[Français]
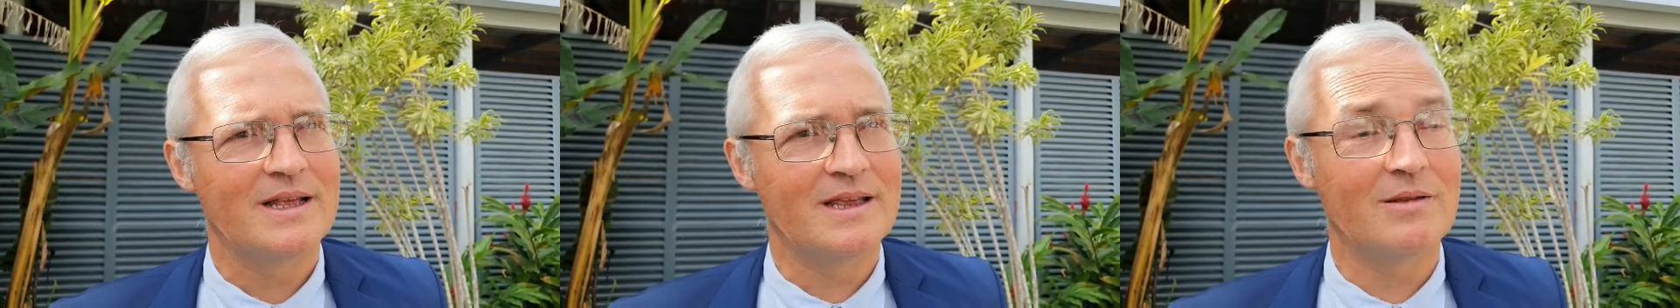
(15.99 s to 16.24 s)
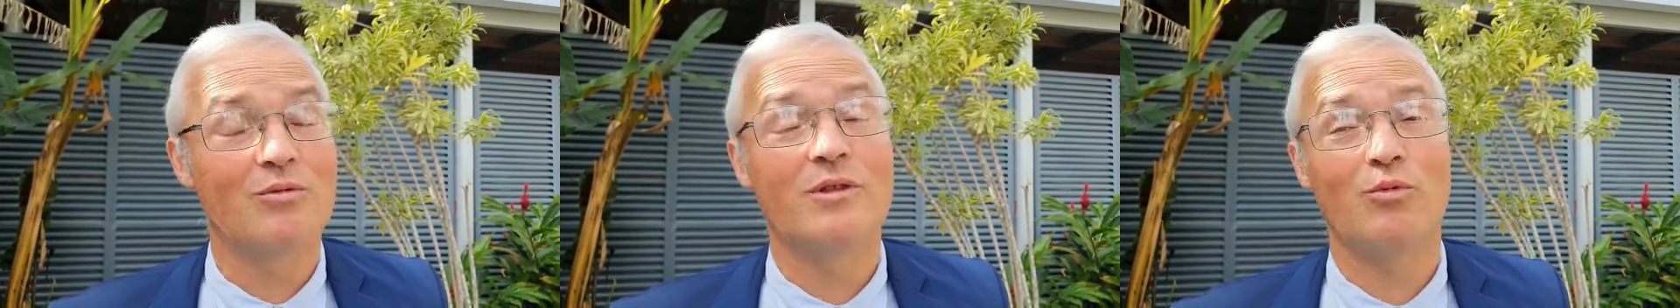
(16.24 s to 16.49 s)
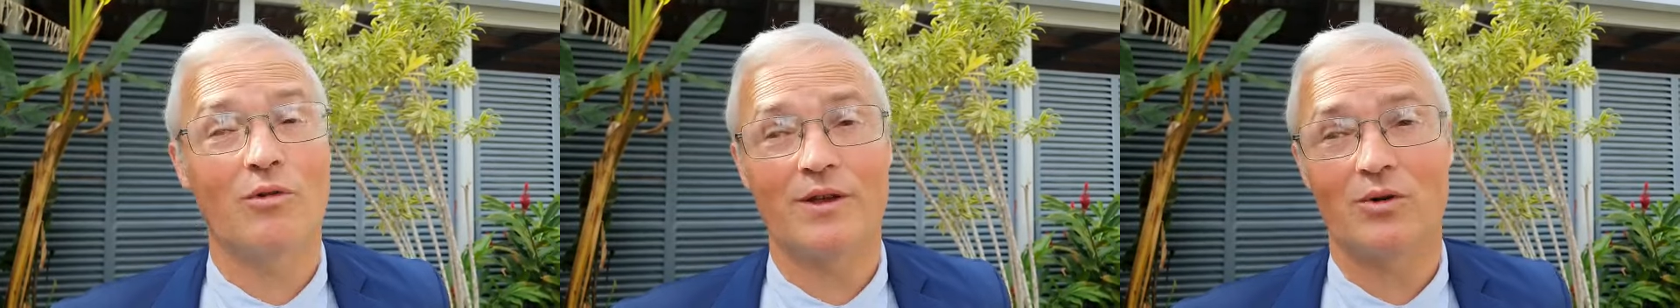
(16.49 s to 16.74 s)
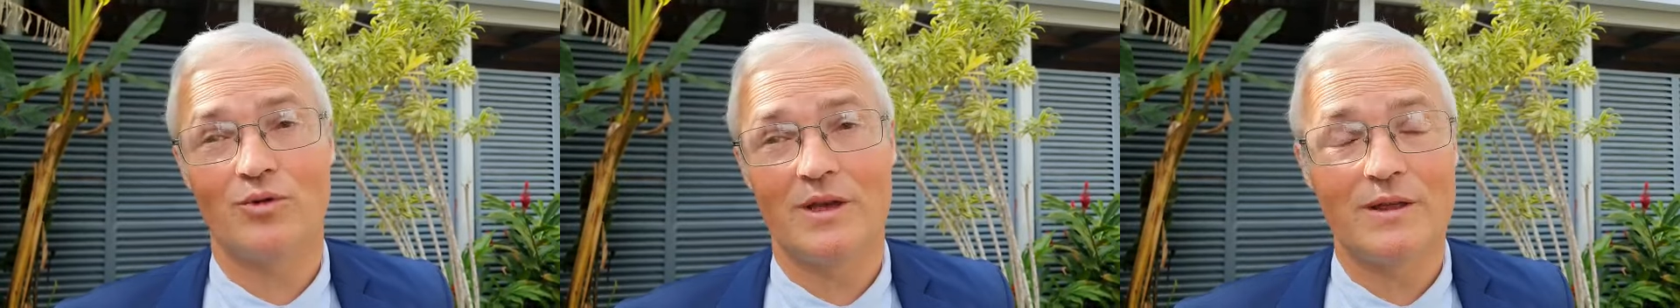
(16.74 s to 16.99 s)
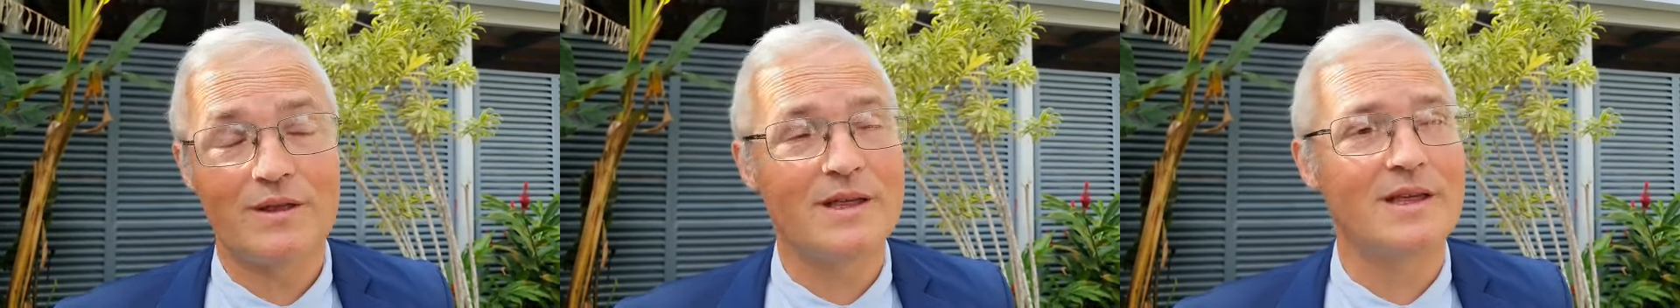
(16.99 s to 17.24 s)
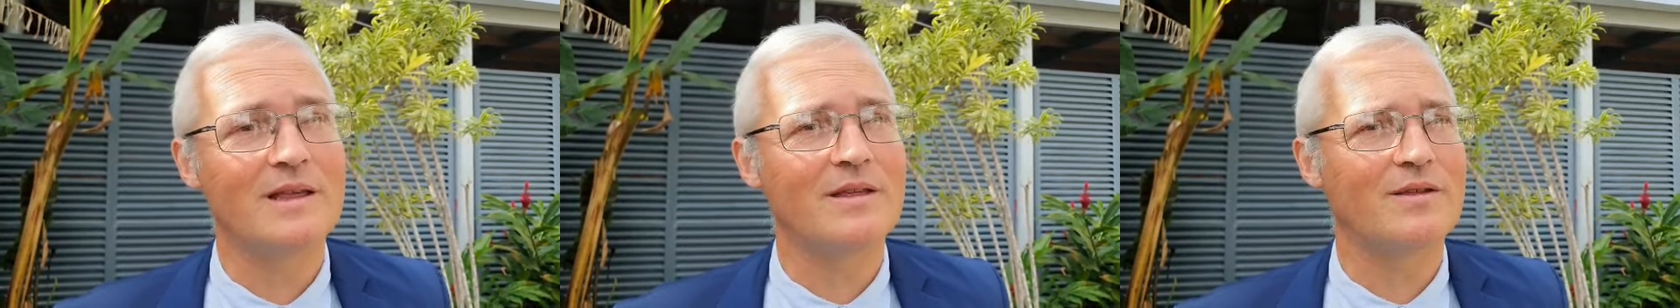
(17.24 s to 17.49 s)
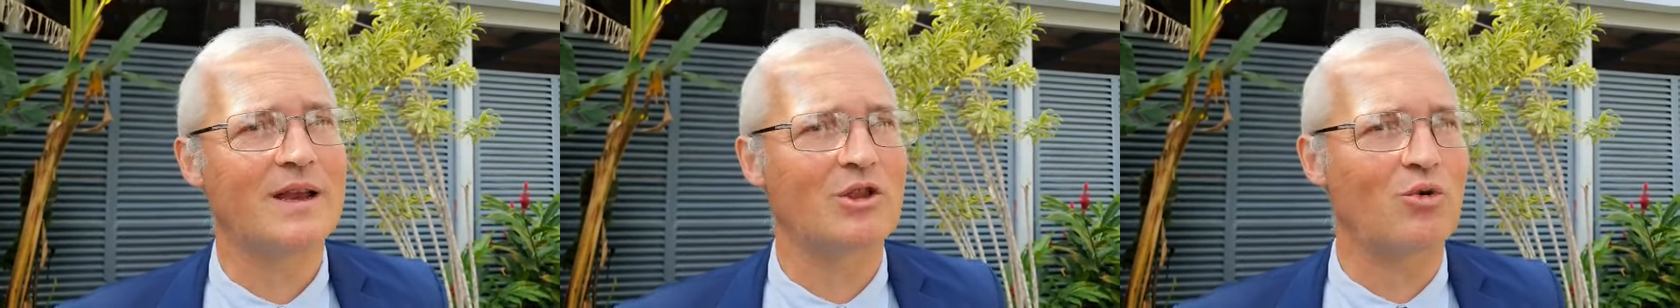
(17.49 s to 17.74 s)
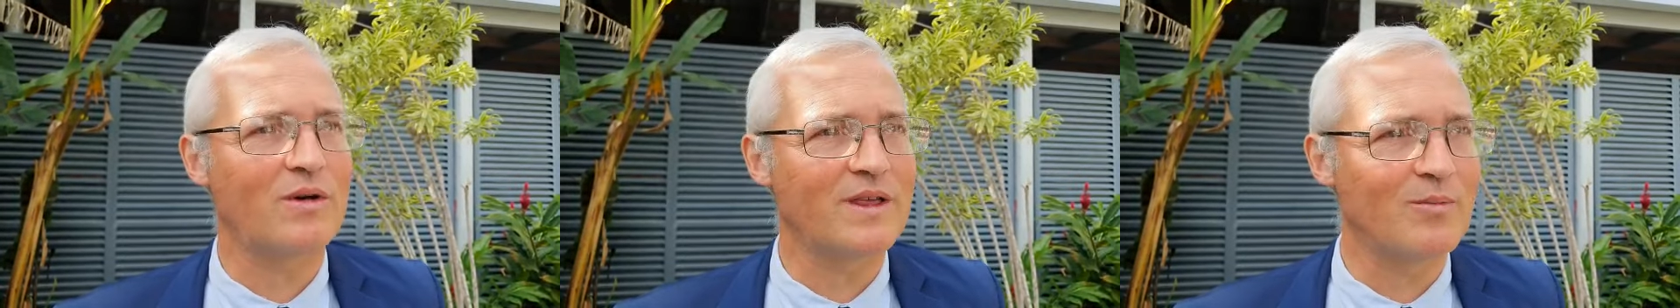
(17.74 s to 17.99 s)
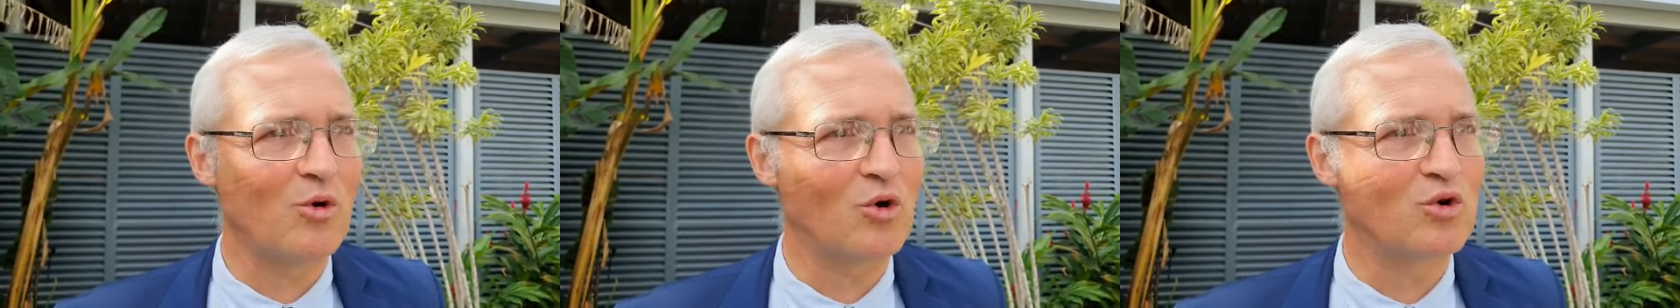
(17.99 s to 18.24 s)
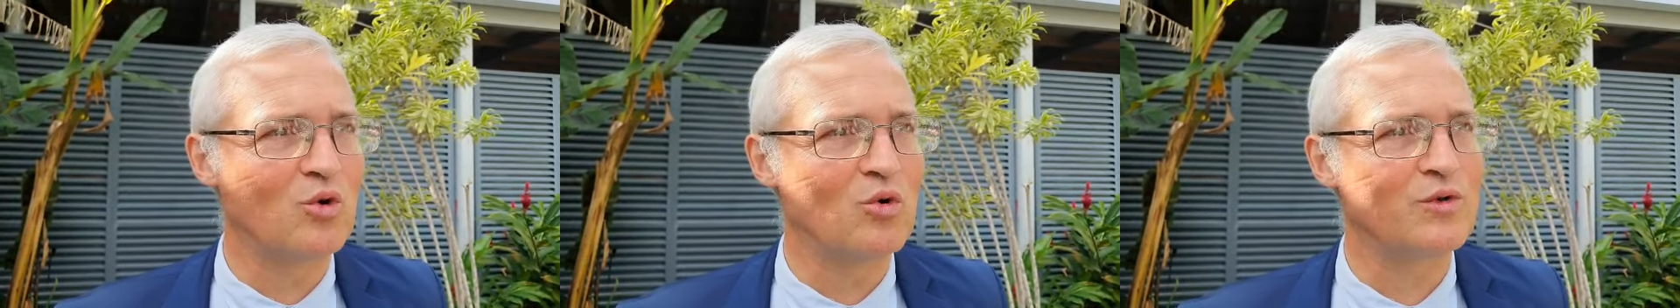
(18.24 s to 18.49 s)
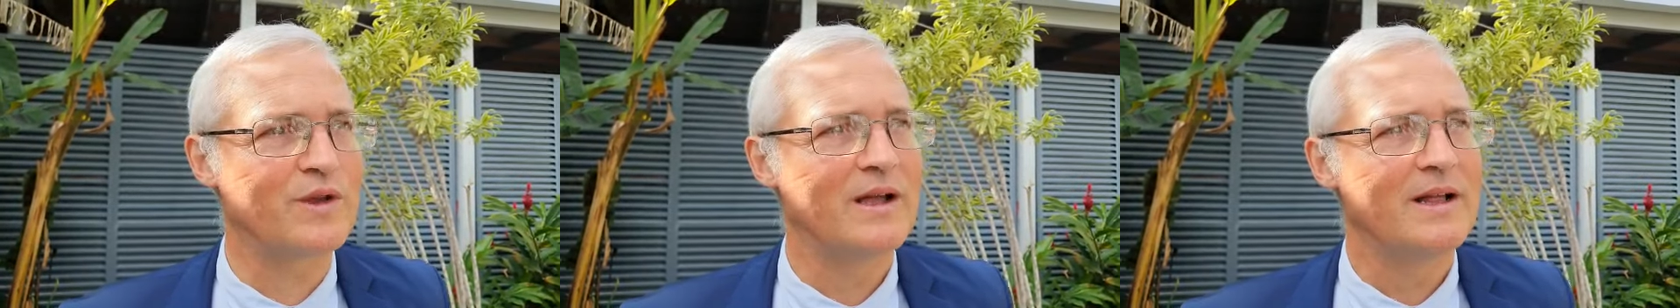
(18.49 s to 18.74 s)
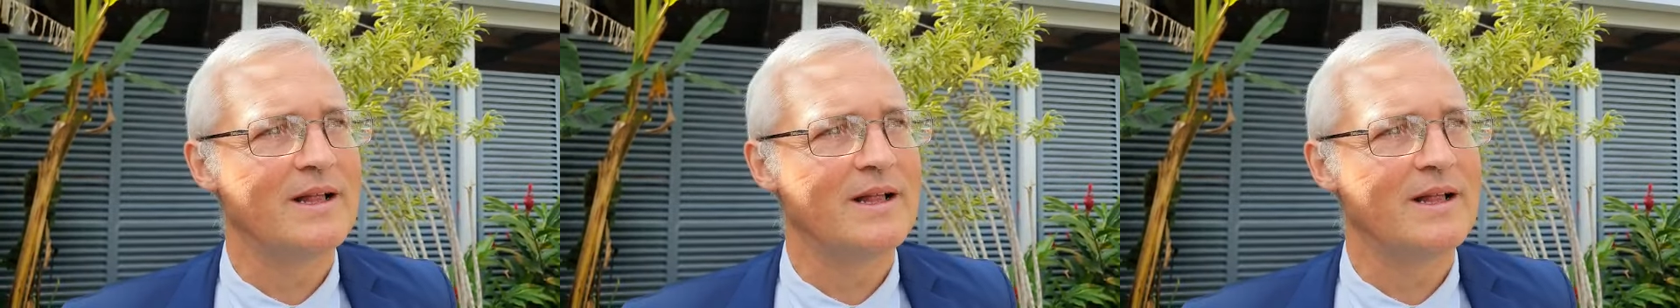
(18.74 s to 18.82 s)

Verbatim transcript: Et c'est pour ça qu'on est ici. C'est la troisième rencontre